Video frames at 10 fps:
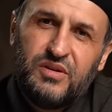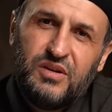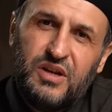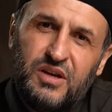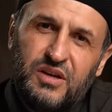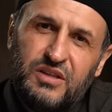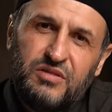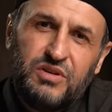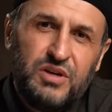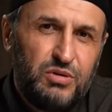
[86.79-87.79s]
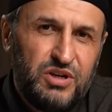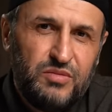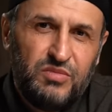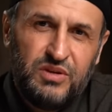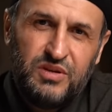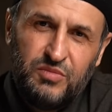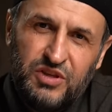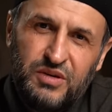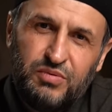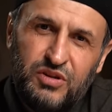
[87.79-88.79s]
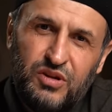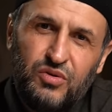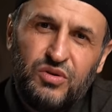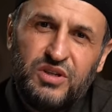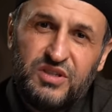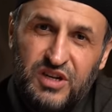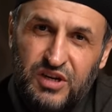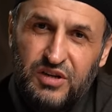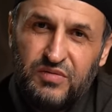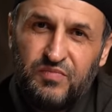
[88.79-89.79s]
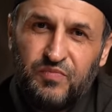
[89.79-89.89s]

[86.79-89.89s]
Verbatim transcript: для этого необходимо иметь определенные знания.